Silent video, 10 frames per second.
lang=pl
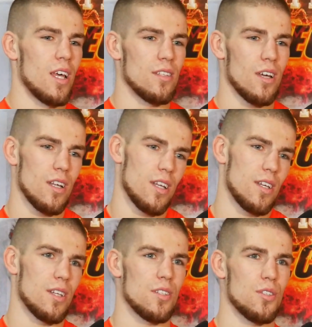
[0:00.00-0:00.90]
No
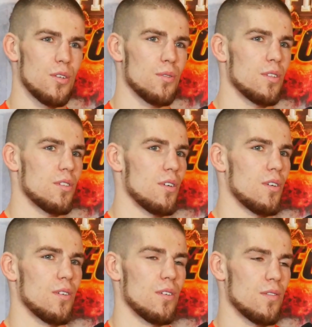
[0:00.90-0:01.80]
ale trzy rundy
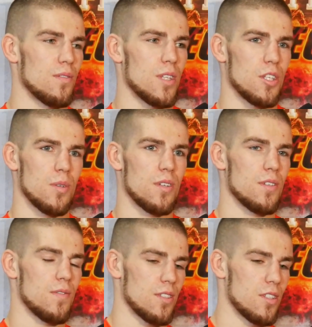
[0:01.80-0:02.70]
to też mnie
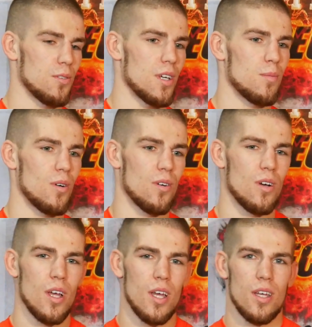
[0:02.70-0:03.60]
fascynuje, bo
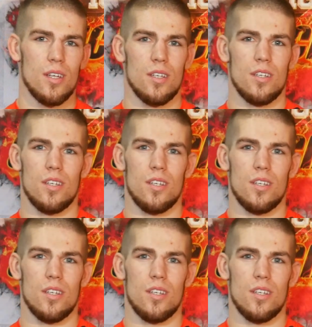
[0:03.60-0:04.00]
yy,